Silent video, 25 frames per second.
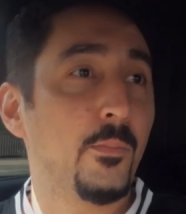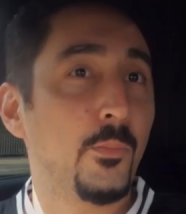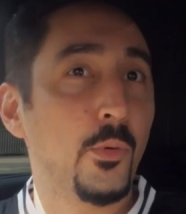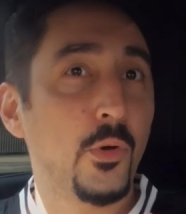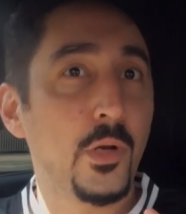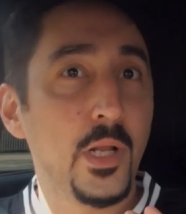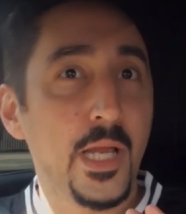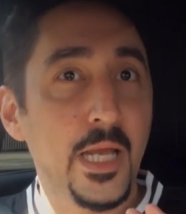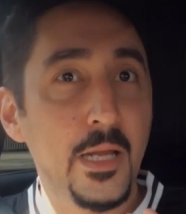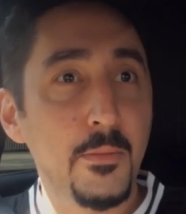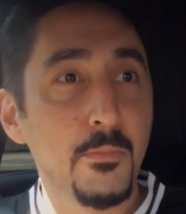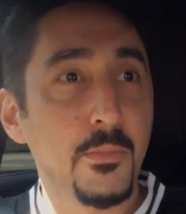
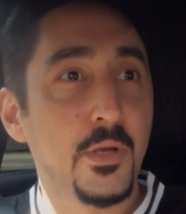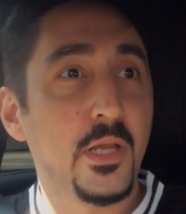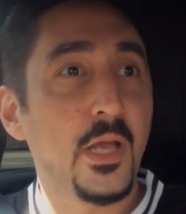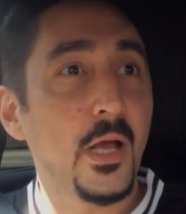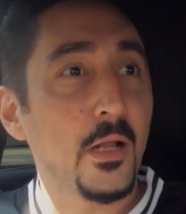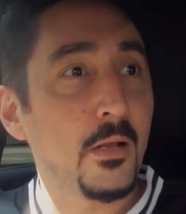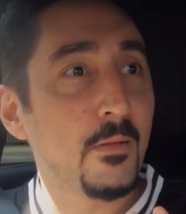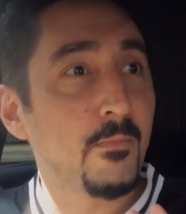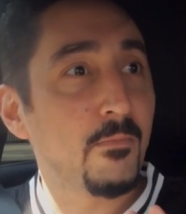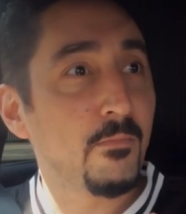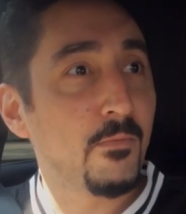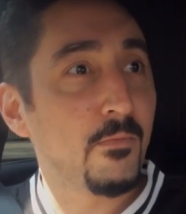böyle
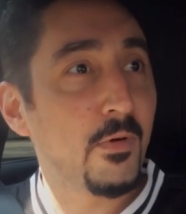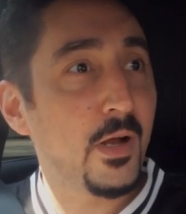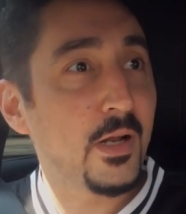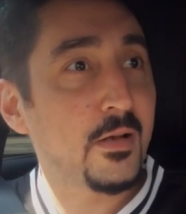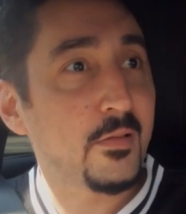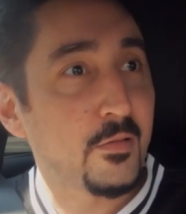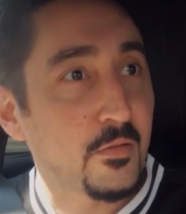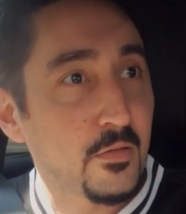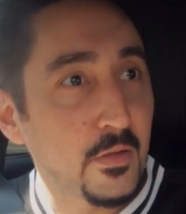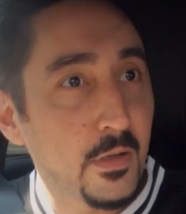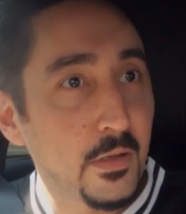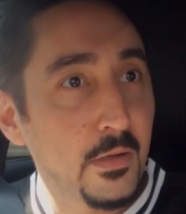imkanım
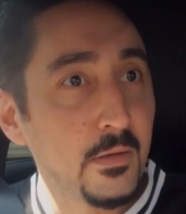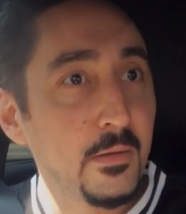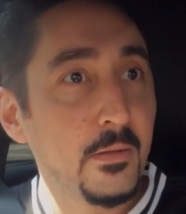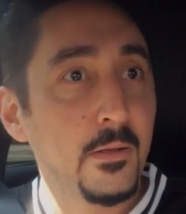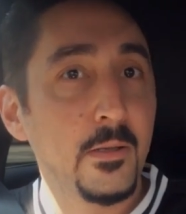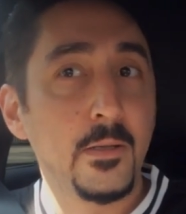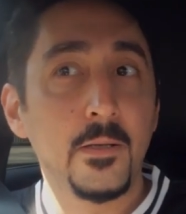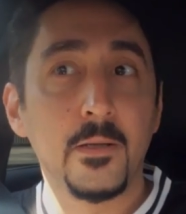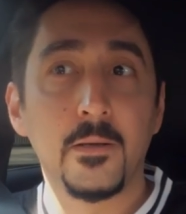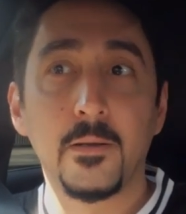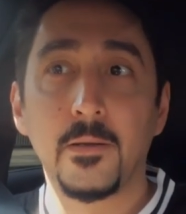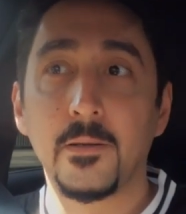varsa
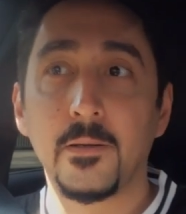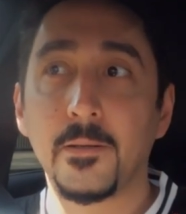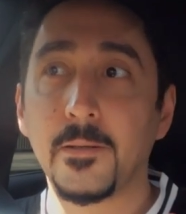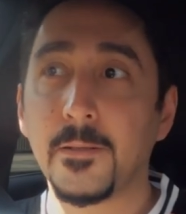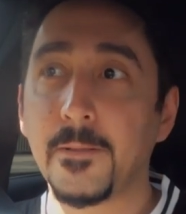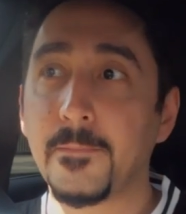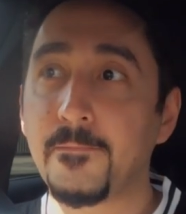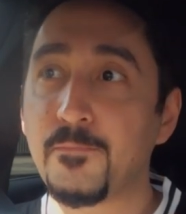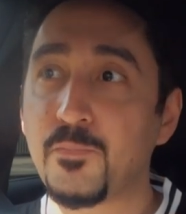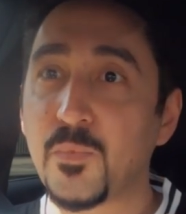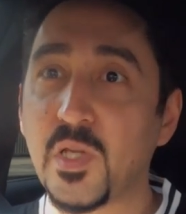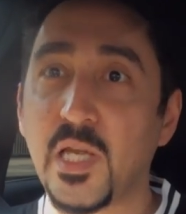
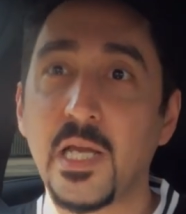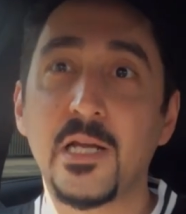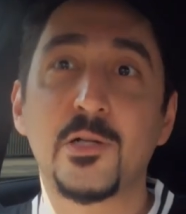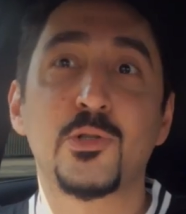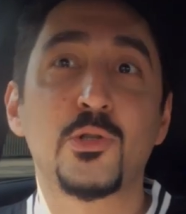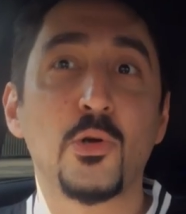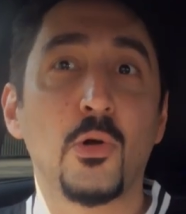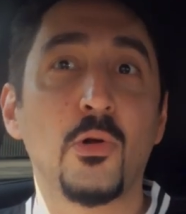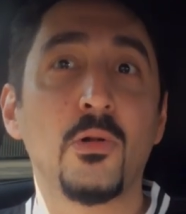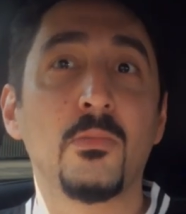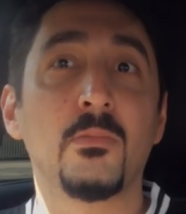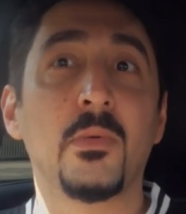
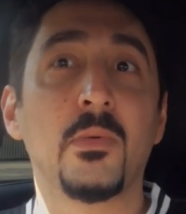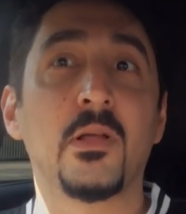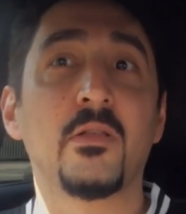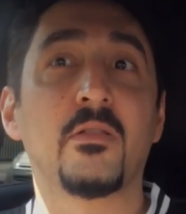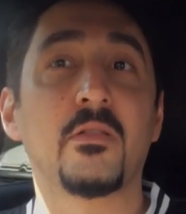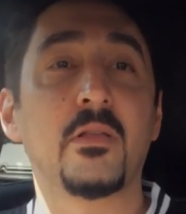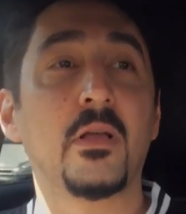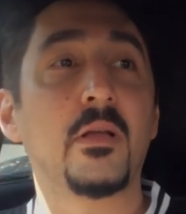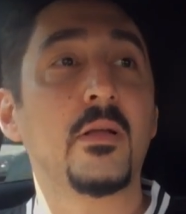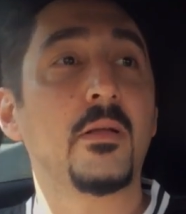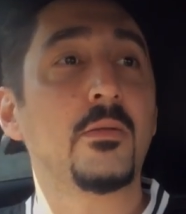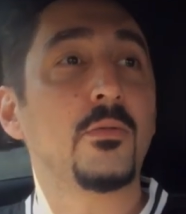geç
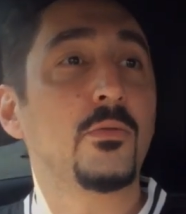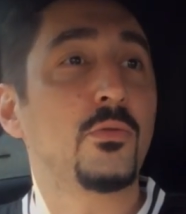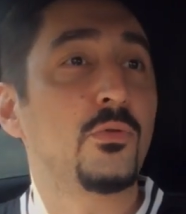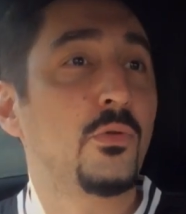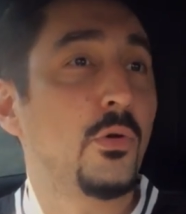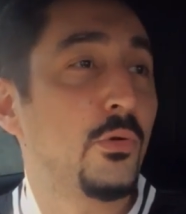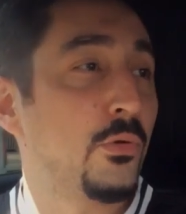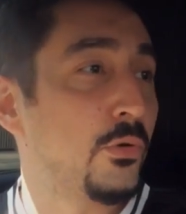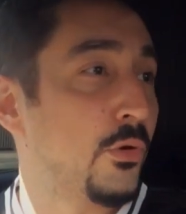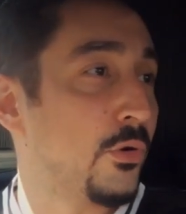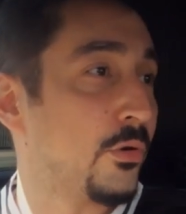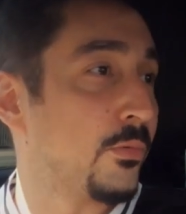olmazsa
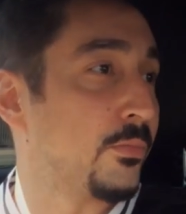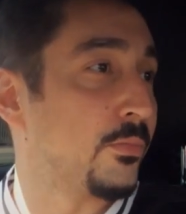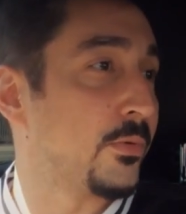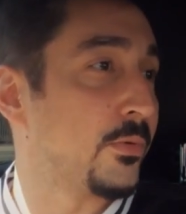dönüyorum